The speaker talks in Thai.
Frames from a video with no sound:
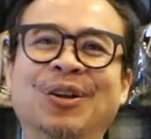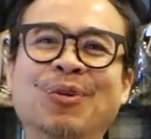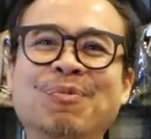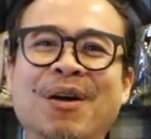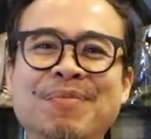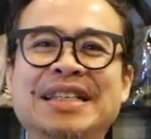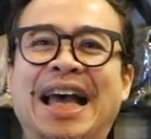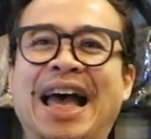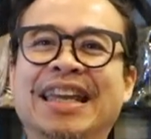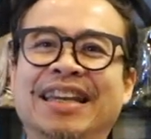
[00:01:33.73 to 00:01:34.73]
ลุงบอกไม่
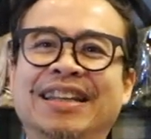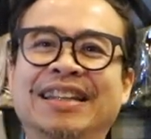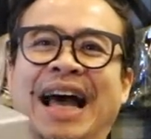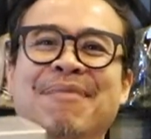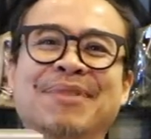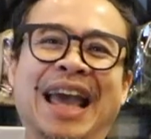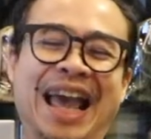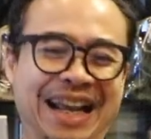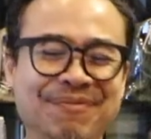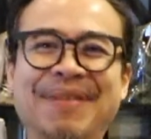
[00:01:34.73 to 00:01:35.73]
ใช่ทำ
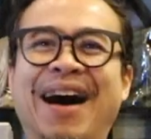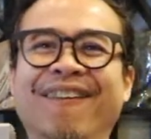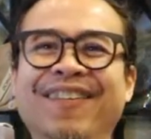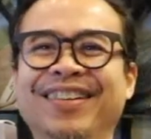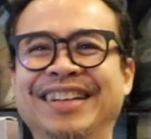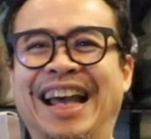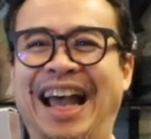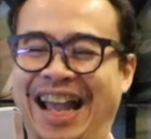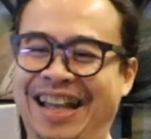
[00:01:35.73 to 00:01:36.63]
แค่กระเป๋านะ